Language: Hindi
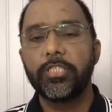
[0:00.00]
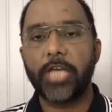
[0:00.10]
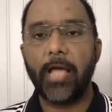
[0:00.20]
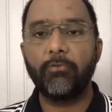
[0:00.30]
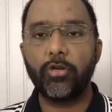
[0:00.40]

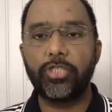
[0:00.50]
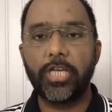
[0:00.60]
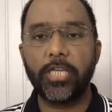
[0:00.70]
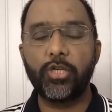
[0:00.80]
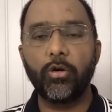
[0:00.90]
चाहे वो
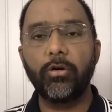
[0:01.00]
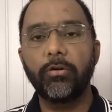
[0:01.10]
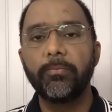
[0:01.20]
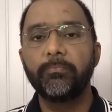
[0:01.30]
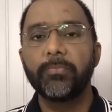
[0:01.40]
जज हो
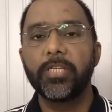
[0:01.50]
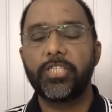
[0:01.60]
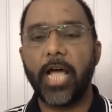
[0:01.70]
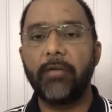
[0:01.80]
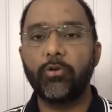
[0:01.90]

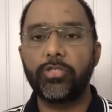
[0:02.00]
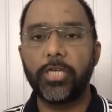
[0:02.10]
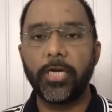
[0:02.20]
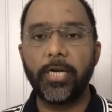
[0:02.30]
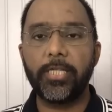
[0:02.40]
चाहे वो
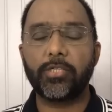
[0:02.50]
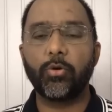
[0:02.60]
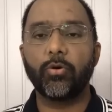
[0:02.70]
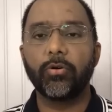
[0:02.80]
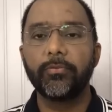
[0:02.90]
जर्नलिस्ट हो